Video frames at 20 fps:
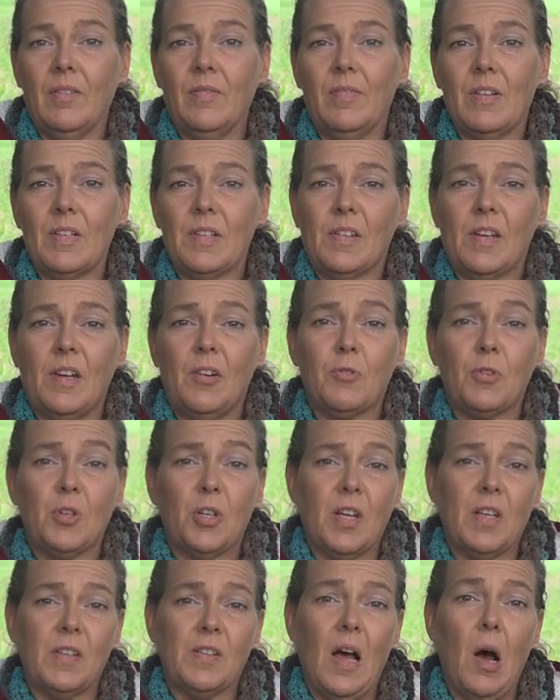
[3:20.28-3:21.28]
was
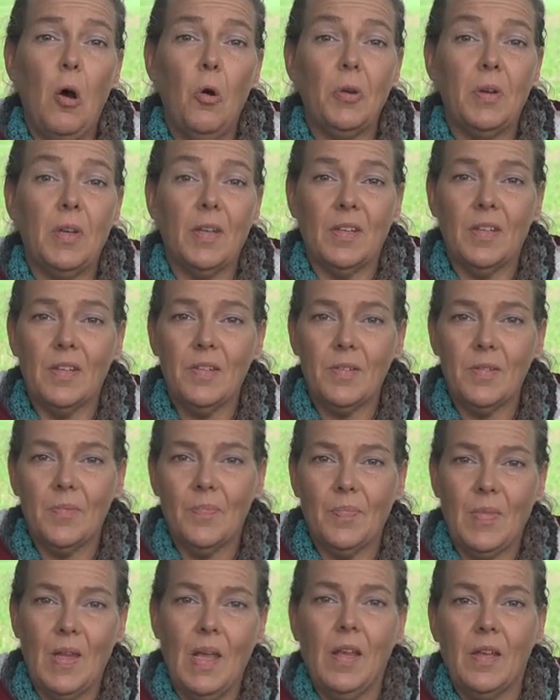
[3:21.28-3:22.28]
Trennungsstress auch nicht ist,
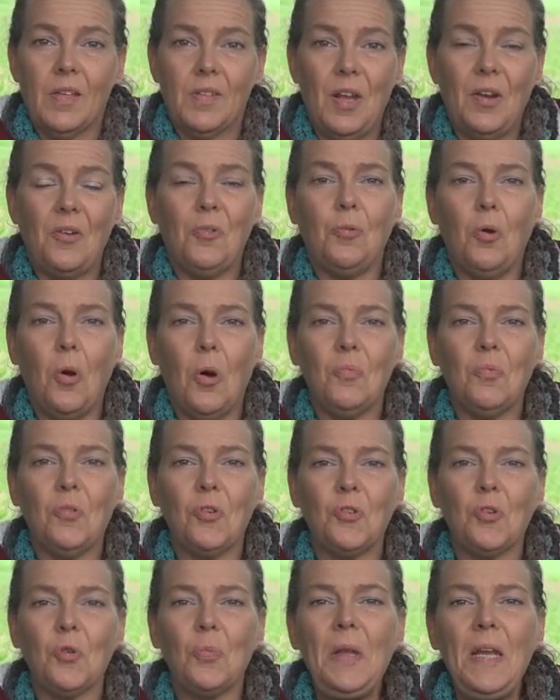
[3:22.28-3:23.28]
ist eine Form
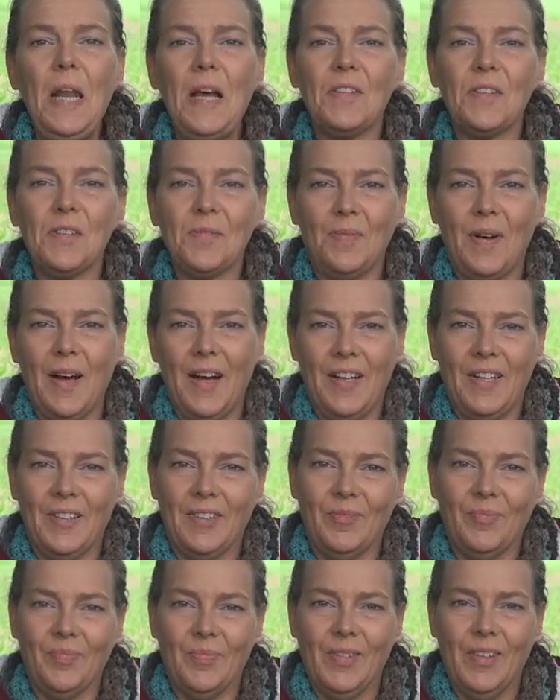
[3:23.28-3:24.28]
von
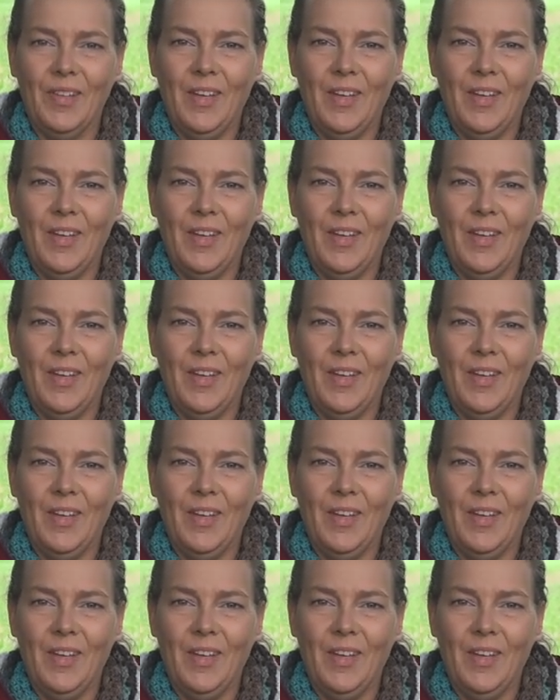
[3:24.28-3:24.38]
Dominanzverhalten.